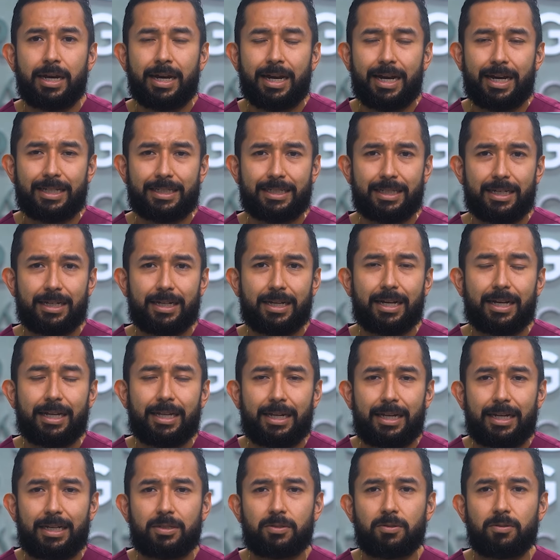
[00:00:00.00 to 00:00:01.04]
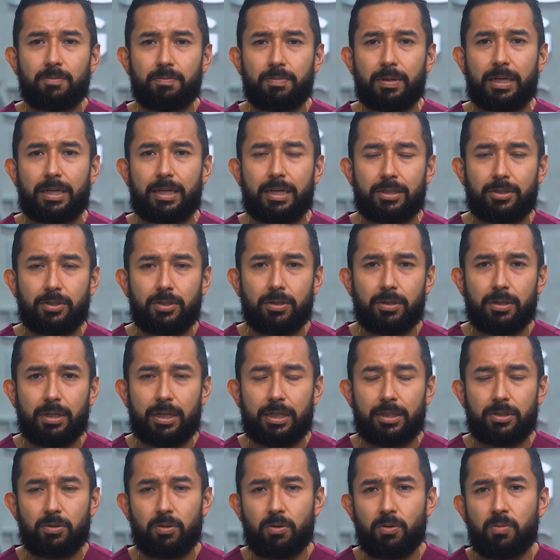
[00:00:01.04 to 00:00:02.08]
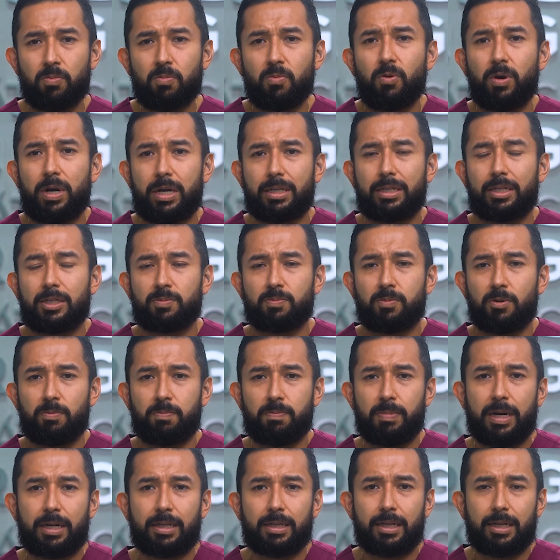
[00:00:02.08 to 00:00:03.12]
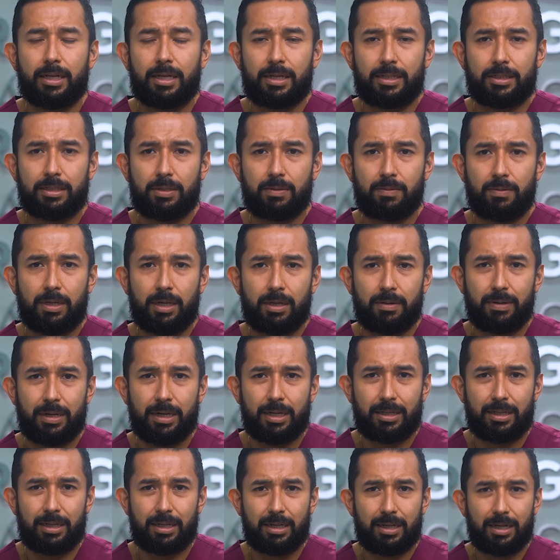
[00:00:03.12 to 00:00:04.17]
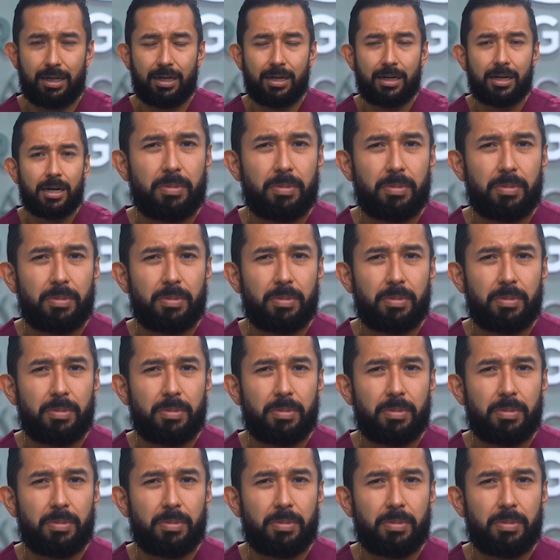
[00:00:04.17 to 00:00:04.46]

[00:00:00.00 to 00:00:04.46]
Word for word: acerca de las complicaciones o muertes por parte de la cirugía bariátrica,